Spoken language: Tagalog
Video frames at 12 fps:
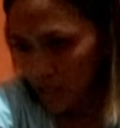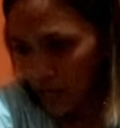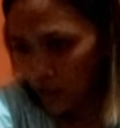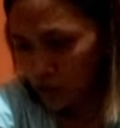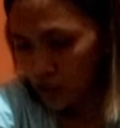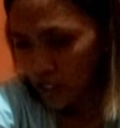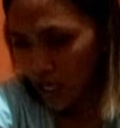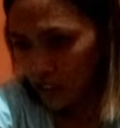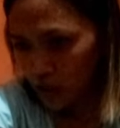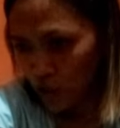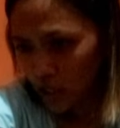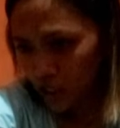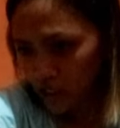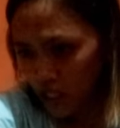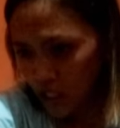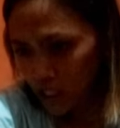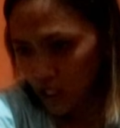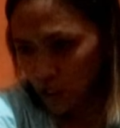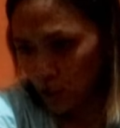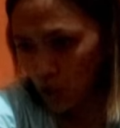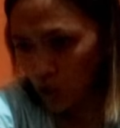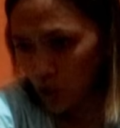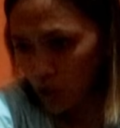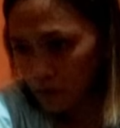Actually, si Ate Jay nagtahin
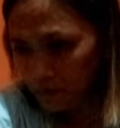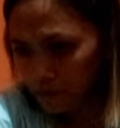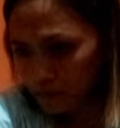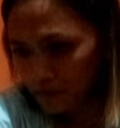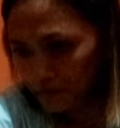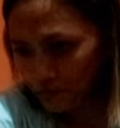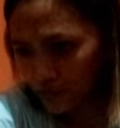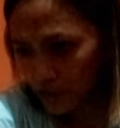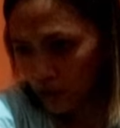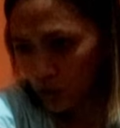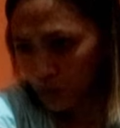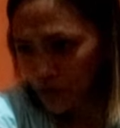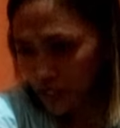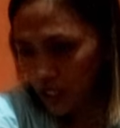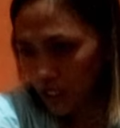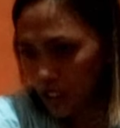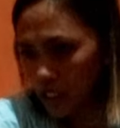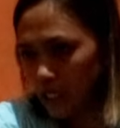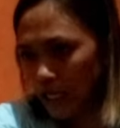ito. Oopsie.